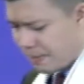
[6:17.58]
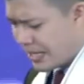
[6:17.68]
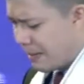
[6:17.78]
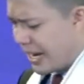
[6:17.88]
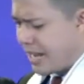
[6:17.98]

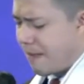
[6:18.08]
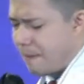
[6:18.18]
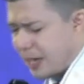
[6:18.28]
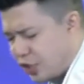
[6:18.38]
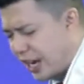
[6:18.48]
sama-sama dengan
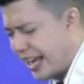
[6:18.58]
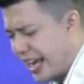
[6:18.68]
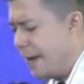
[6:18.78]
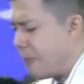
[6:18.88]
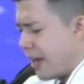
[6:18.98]
iman
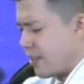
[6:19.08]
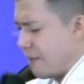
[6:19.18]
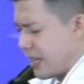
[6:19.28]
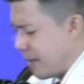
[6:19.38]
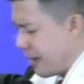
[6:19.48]
percaya,
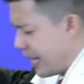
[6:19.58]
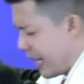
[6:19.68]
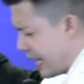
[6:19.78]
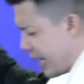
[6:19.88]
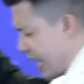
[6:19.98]
sama-sama
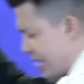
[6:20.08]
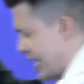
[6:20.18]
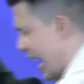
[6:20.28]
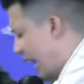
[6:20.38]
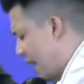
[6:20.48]
kita
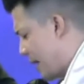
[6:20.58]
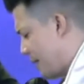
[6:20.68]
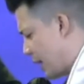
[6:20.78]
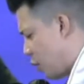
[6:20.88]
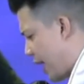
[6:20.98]
katakan dalam
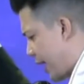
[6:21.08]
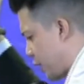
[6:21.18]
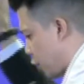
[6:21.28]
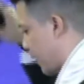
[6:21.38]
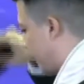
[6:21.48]
nama Tuhan
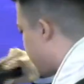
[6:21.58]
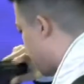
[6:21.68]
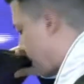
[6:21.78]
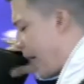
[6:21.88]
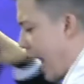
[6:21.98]
Yesus.
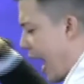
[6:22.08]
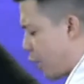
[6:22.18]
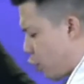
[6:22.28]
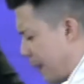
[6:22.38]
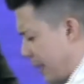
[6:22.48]

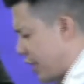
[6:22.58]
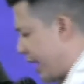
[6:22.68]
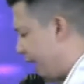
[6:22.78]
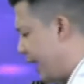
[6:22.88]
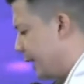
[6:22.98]
Aku
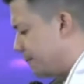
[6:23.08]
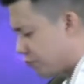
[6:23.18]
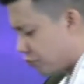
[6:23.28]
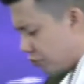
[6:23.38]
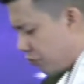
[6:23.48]
percaya
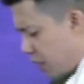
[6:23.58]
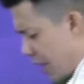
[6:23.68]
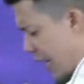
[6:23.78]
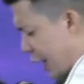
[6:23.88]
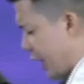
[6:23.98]

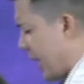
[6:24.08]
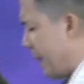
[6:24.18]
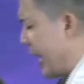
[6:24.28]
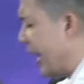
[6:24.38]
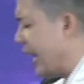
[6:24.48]

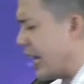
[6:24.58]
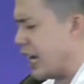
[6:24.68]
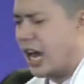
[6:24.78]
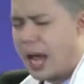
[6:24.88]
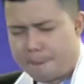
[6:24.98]
Alkitab ini
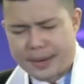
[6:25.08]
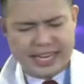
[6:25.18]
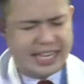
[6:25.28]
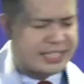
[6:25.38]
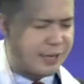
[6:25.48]

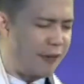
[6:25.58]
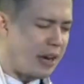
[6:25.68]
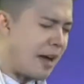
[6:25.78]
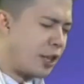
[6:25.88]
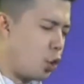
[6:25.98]
berisi
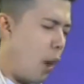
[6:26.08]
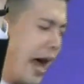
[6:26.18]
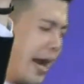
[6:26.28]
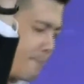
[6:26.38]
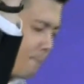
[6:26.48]
firman
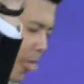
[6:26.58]
Tuhan.